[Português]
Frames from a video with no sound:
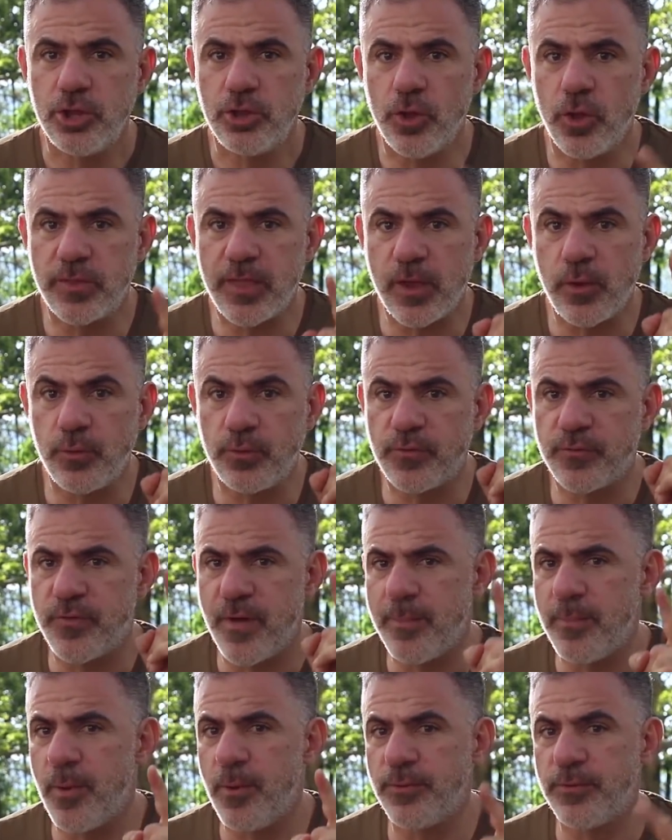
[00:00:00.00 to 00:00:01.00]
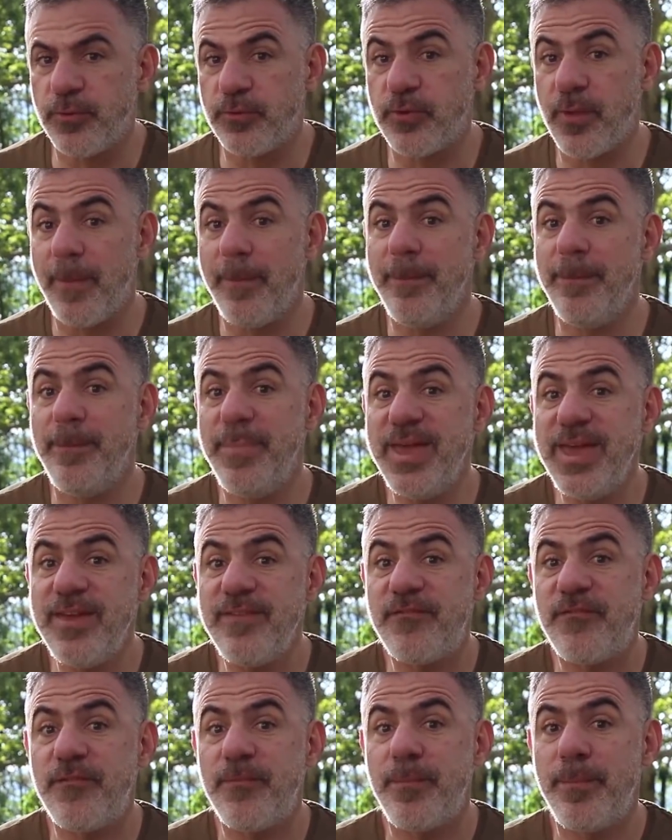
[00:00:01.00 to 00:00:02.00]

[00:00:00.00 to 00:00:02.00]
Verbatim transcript: Nota que os famosos beef